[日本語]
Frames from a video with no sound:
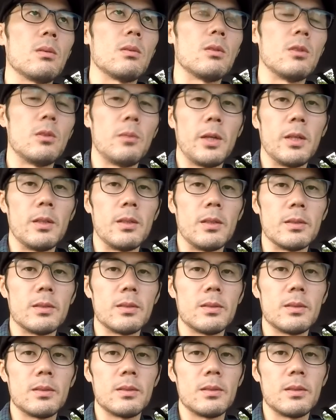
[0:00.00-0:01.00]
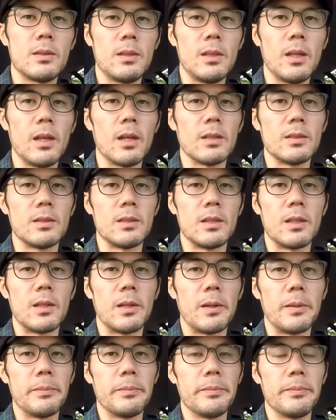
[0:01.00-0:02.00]
車編です家が暑いか
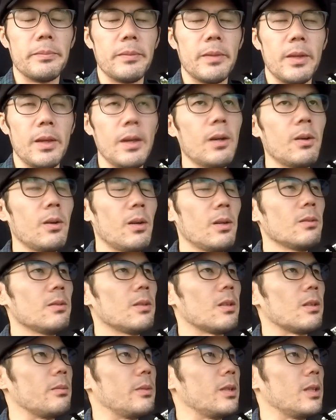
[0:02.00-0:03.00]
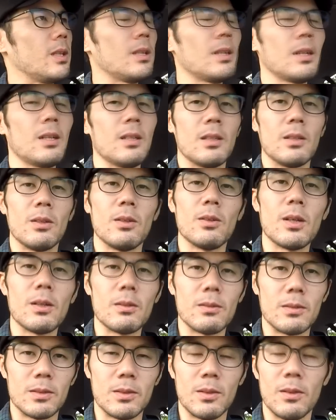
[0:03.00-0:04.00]
らエアコンあるんだけど、まあ、なんだかんだいろいろあ
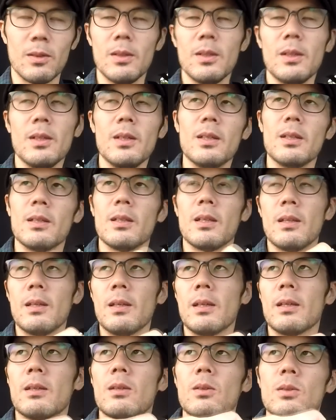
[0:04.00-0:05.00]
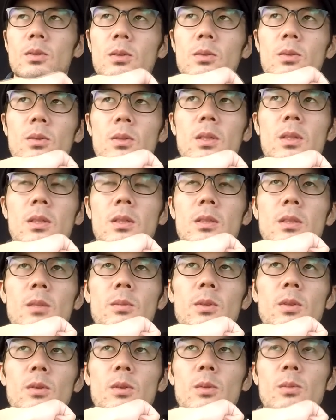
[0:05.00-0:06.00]
るんですよ。でね、今日外に来て
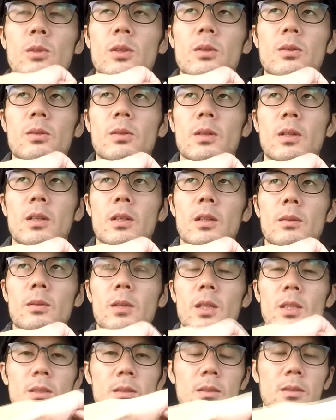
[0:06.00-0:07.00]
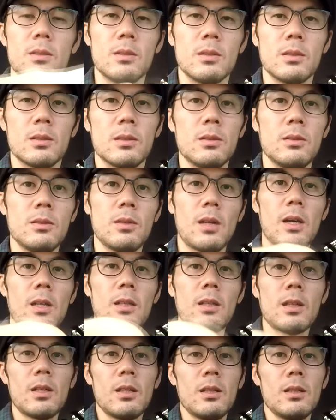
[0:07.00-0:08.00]
セミの音も聞こえるかな。夏、梅雨明
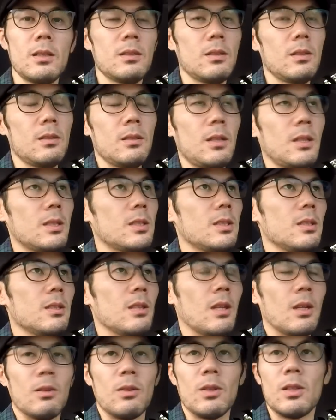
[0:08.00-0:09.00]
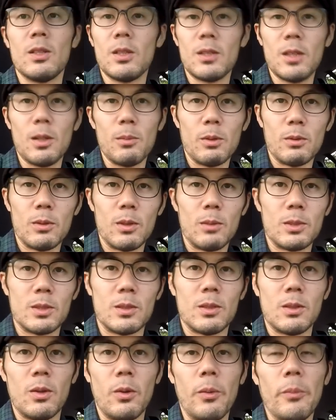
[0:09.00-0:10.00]
けたららしいんだけど、いきなり雨降ってま
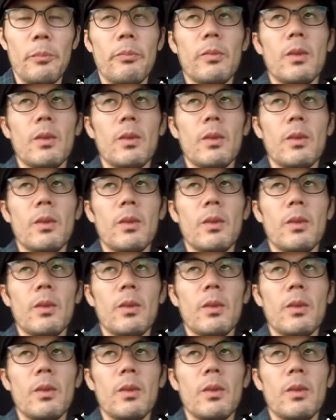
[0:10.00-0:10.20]
すね、今